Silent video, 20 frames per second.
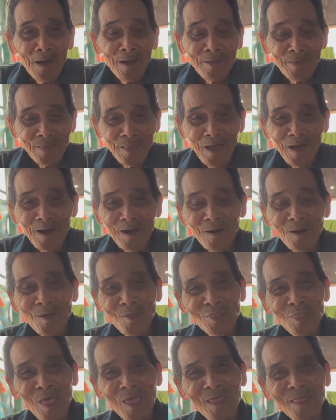dạ cái đó
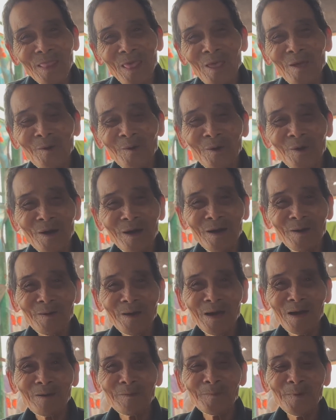tùy theo
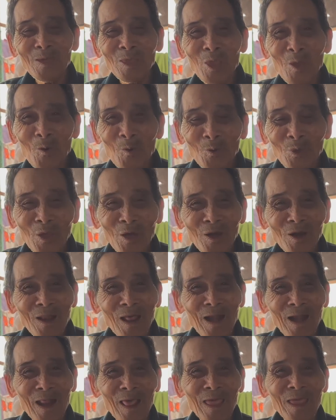uh, mấy chú chơi
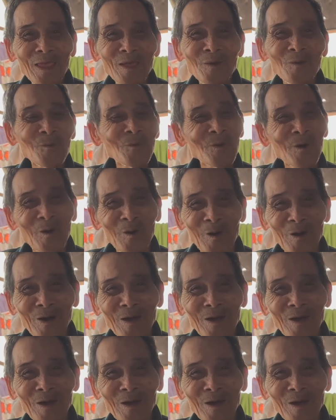đằng này cũng